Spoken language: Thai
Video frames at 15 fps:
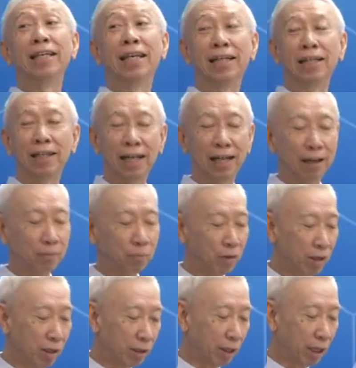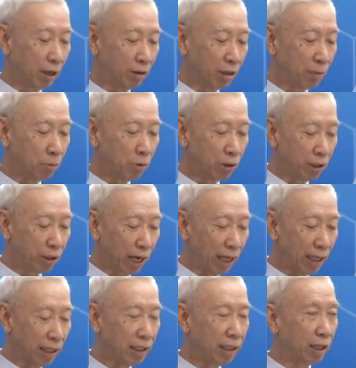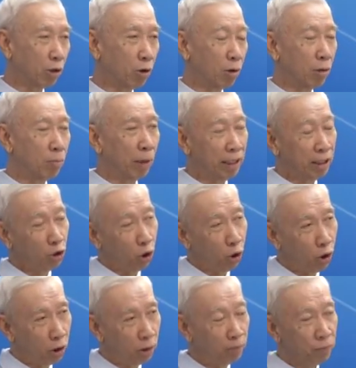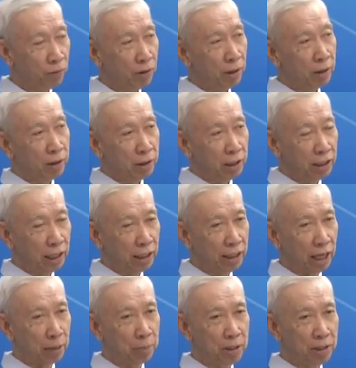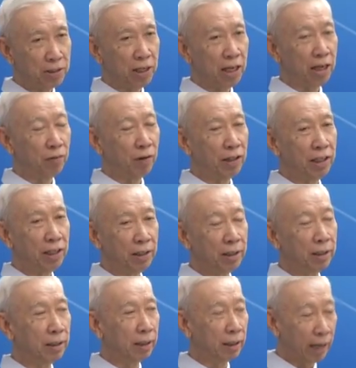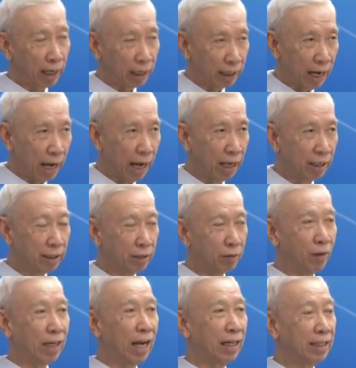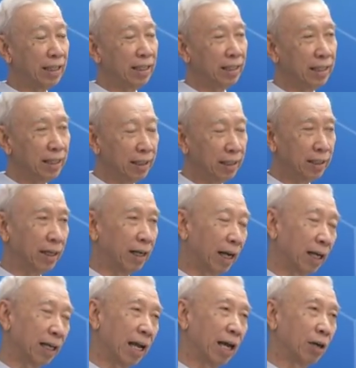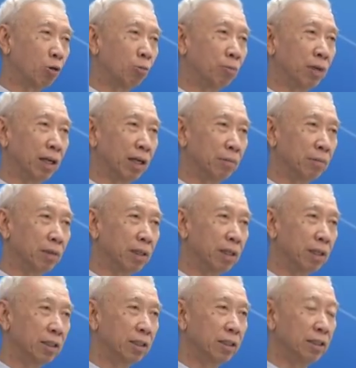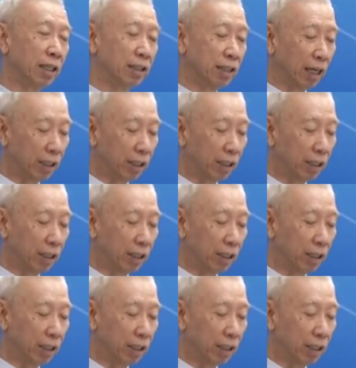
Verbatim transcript: ดนะครับแต่เราจะพูดถึงรายละเอียดของมันนี่ทอกซึ่งจะจัดพิเศษวันที่ 1 กรกฎาคมวันอาทิตย์ที่ 1 กรกฎาคมนะครับ ซึ่งจะจัด